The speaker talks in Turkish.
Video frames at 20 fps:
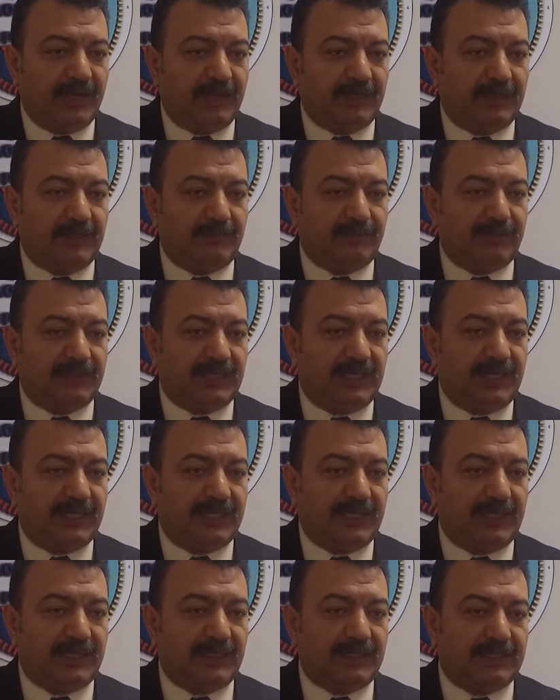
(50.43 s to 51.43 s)
e,
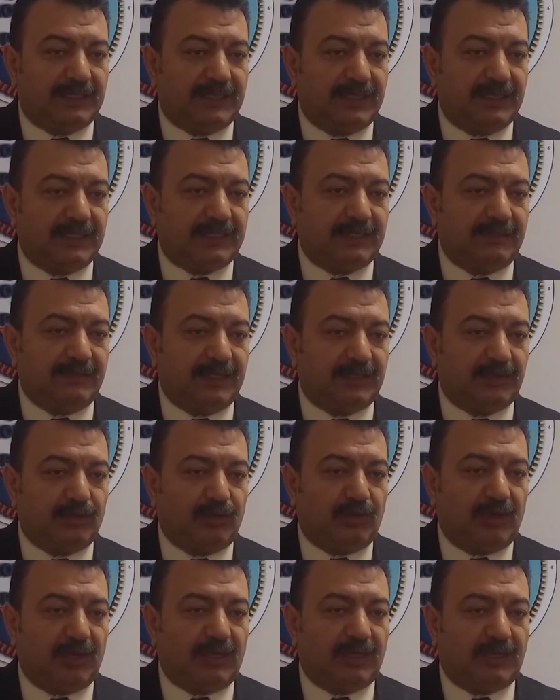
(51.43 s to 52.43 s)
bizler de ister istemez
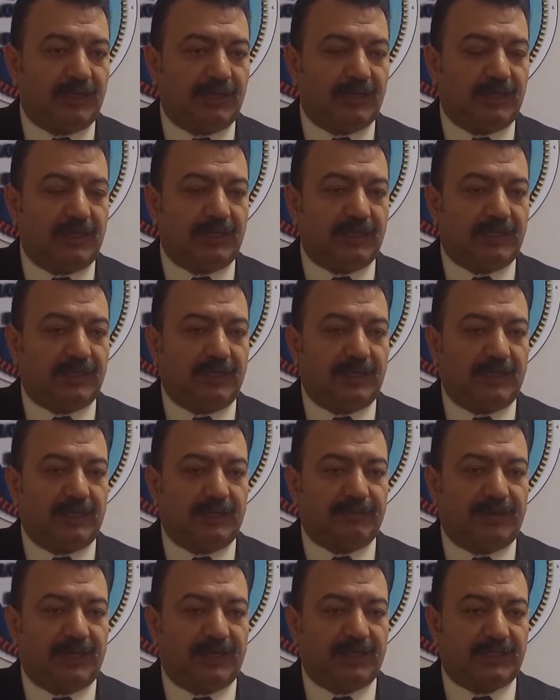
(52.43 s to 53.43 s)

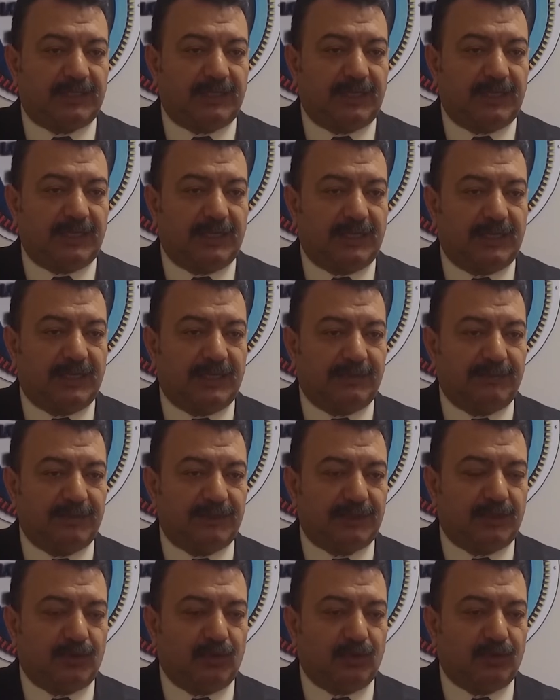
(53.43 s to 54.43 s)
lokantalarda,
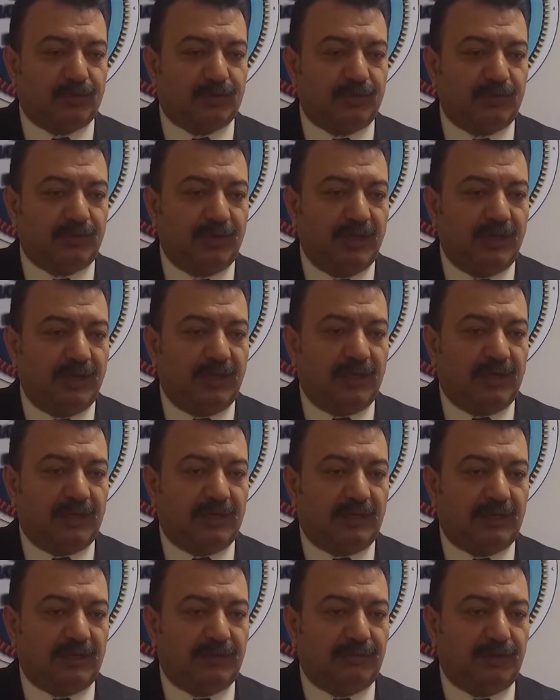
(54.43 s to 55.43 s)
pastanelerimizde olsun
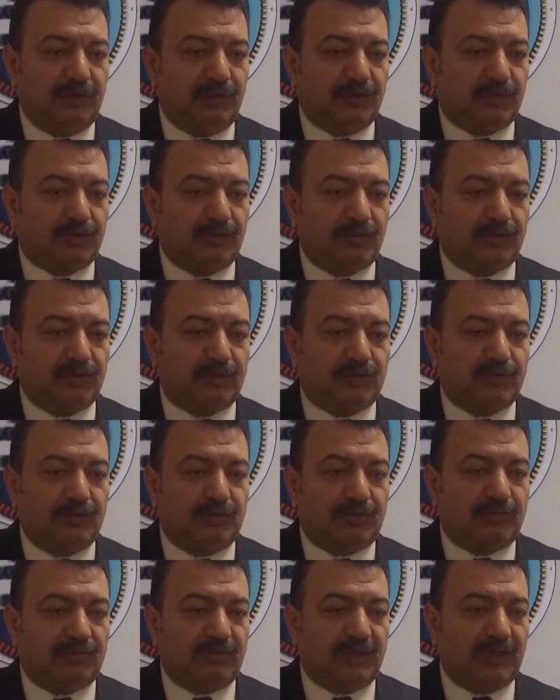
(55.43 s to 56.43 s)
e, biliyorsunuz
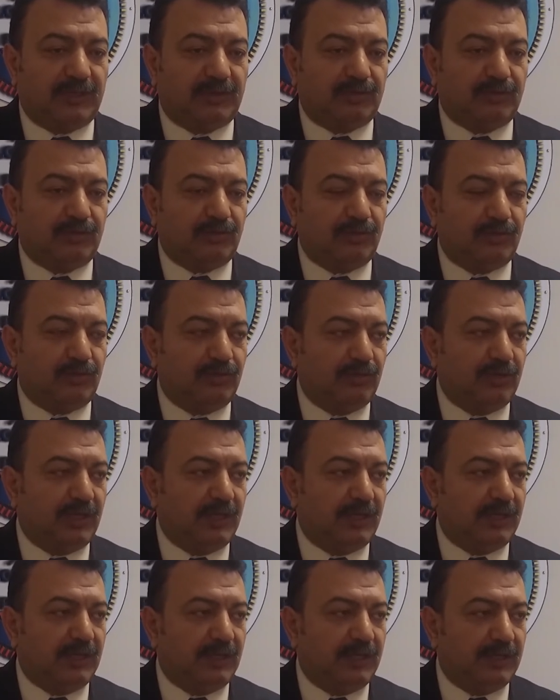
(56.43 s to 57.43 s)
süt ve süt
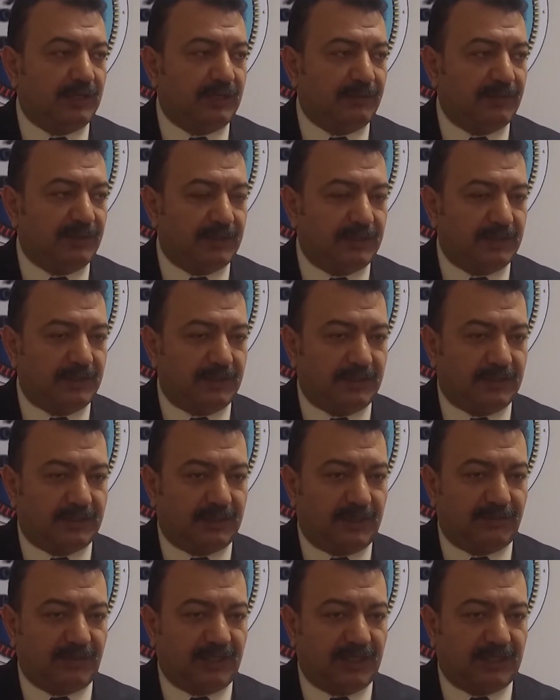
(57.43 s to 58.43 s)
ürünlerine de bir e,
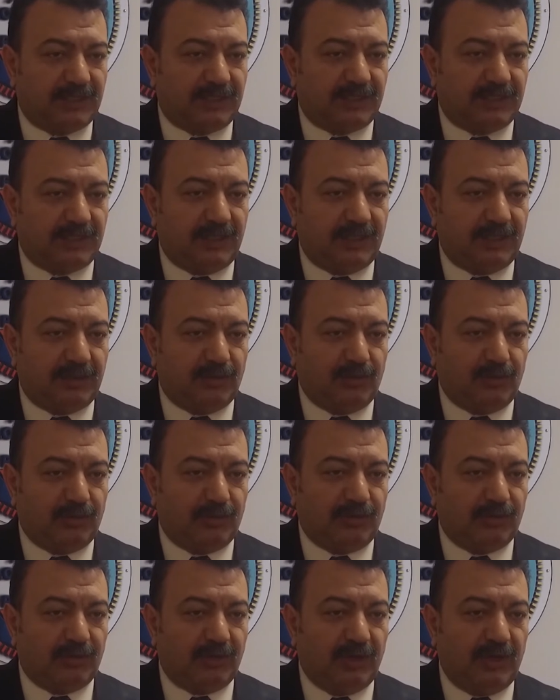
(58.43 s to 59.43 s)
zam geçişleri
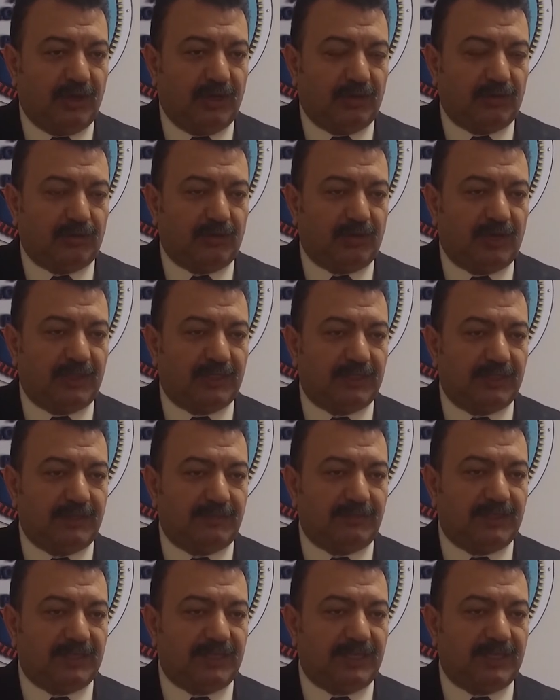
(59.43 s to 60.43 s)
oluyor.
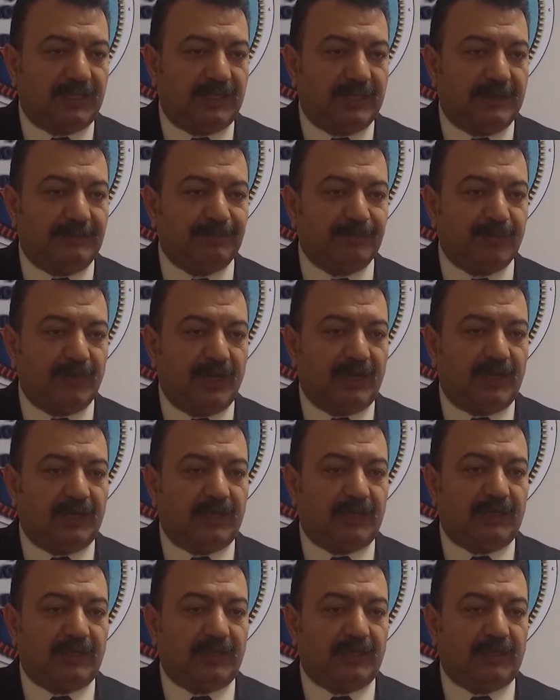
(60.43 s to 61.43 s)
Dolayısıyla bizler de
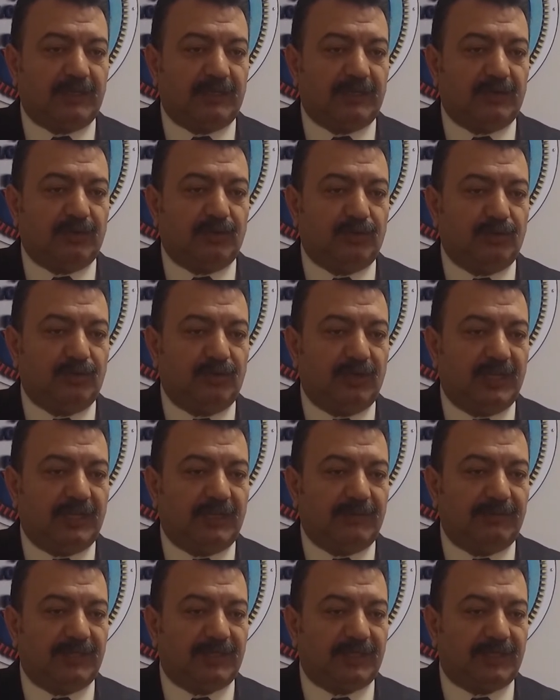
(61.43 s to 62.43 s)
e,
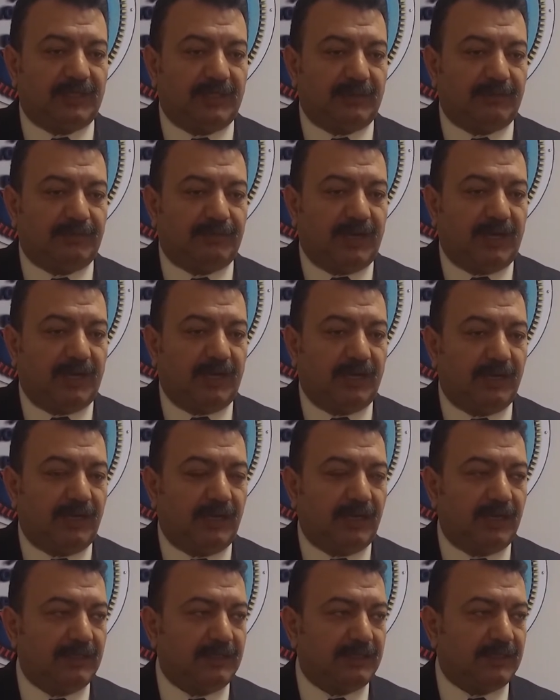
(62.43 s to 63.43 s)
ürünlerimizi pahalı
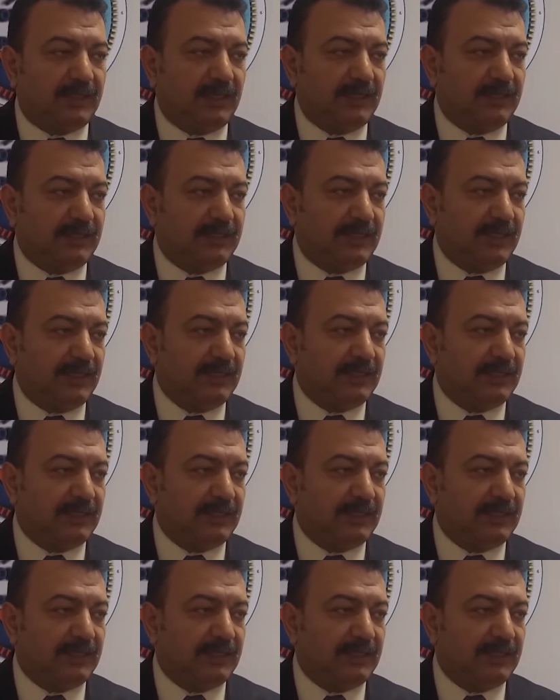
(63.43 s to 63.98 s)
alınca ister